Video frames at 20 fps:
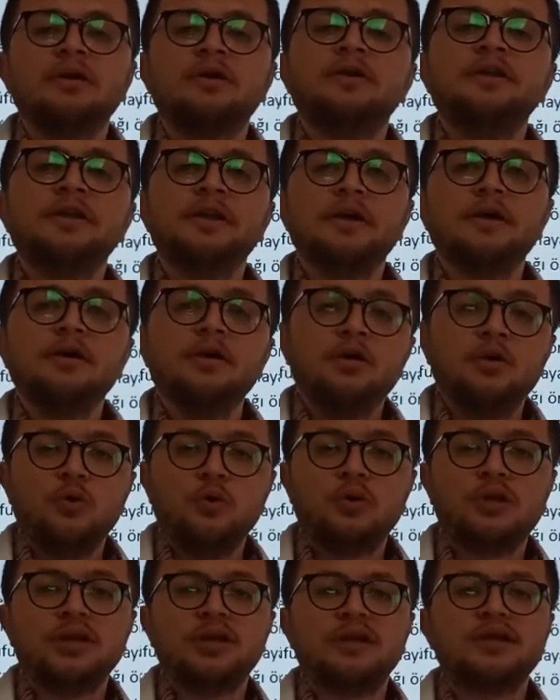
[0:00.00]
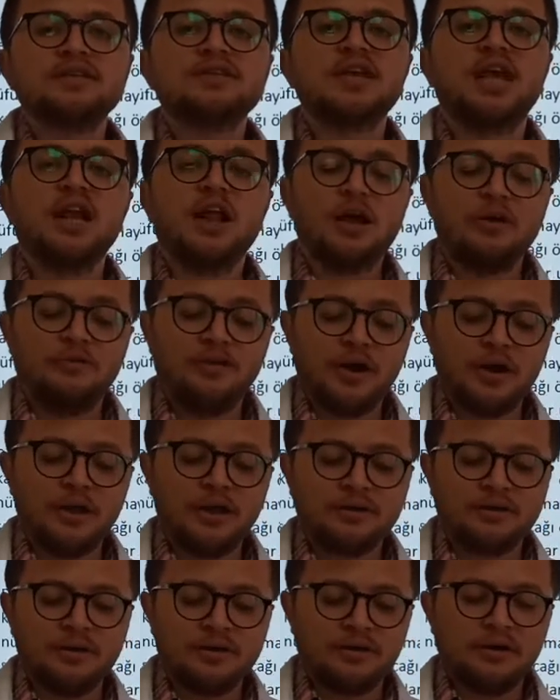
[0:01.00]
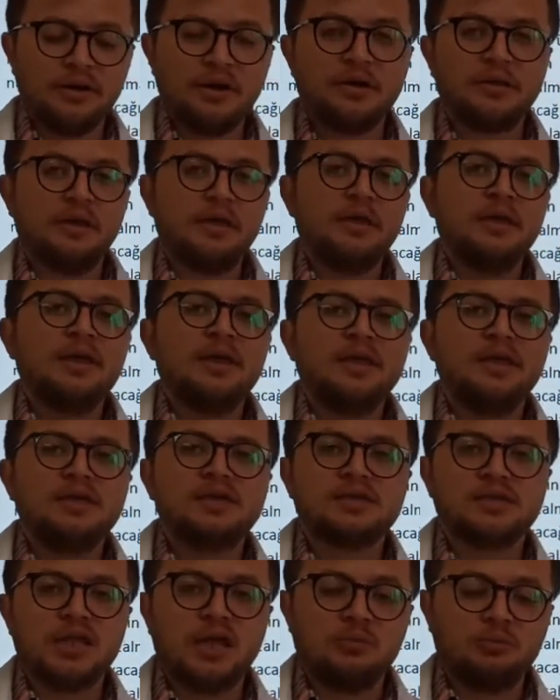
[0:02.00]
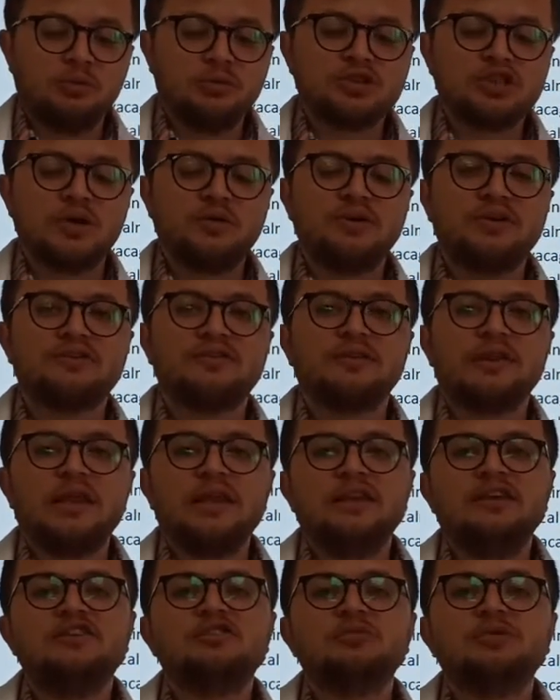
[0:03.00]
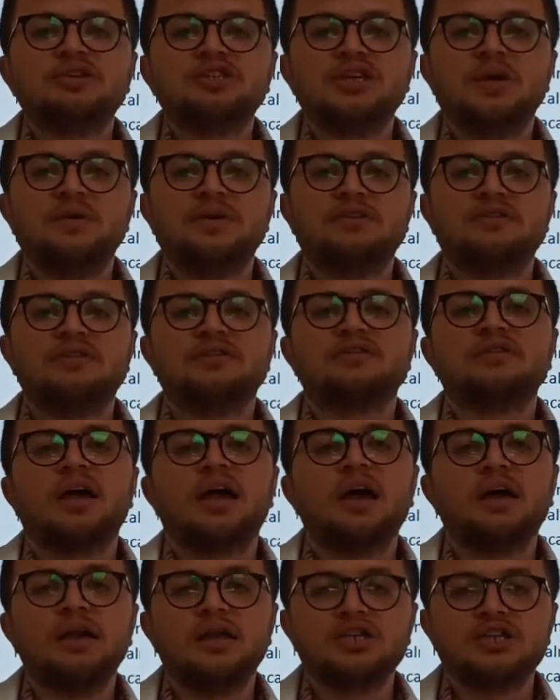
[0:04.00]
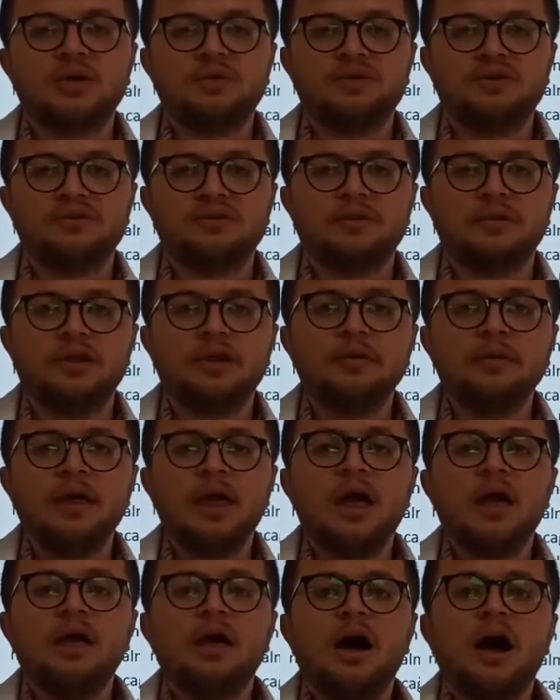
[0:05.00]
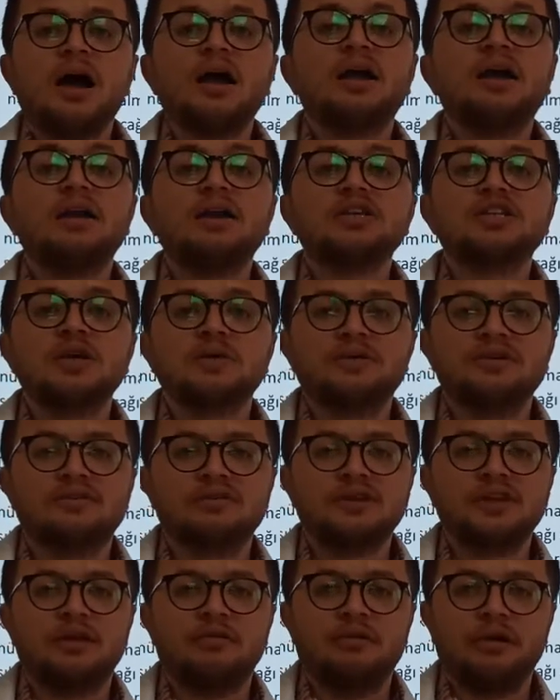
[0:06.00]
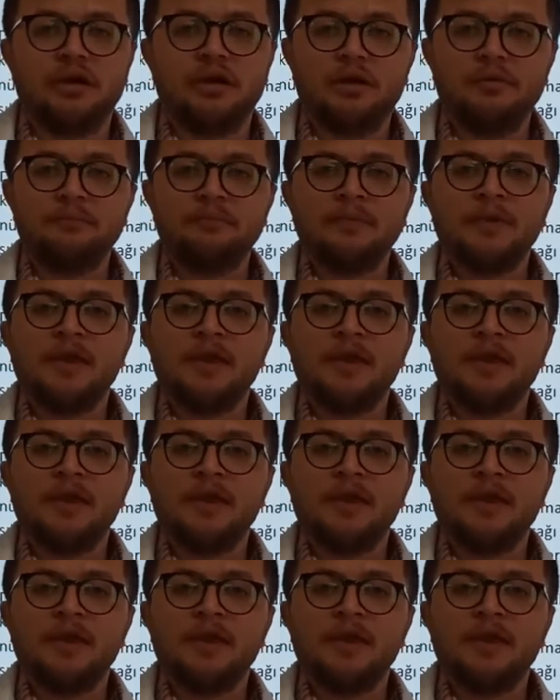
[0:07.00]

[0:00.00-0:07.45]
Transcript: Niye? Ülkedeki sanayi faaliyetleri nerede? İstanbul çevresinde, İzmit çevresinde, Sakarya çevresinde, Ankara çevresinde veya.